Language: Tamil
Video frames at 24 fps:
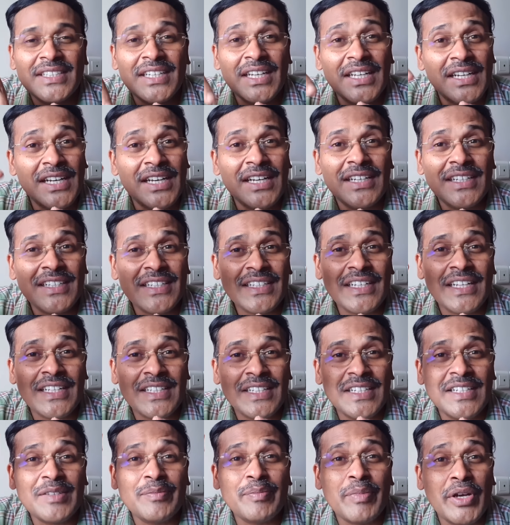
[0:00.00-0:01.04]
ஏன்னா அந்த
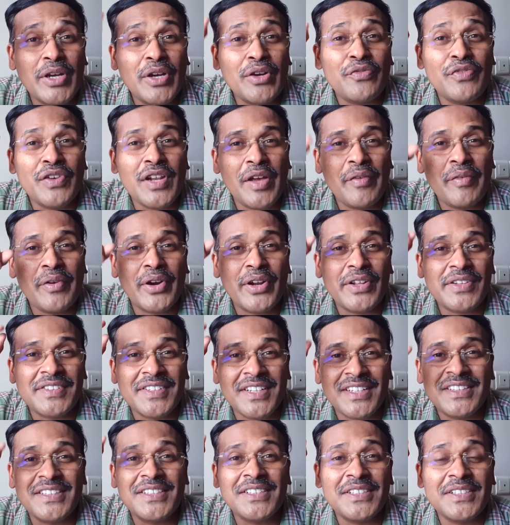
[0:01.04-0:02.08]
பயோஃப்ளாவினோட
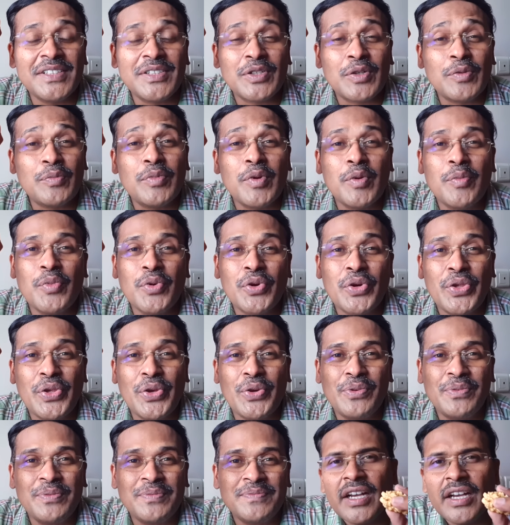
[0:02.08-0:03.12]
சத்து ரொம்ப
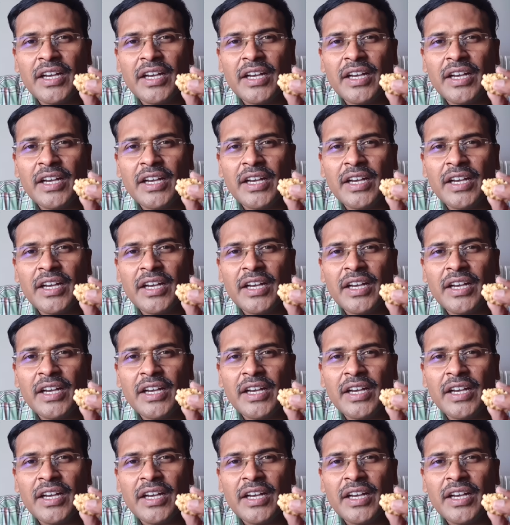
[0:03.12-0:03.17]
முக்கியம்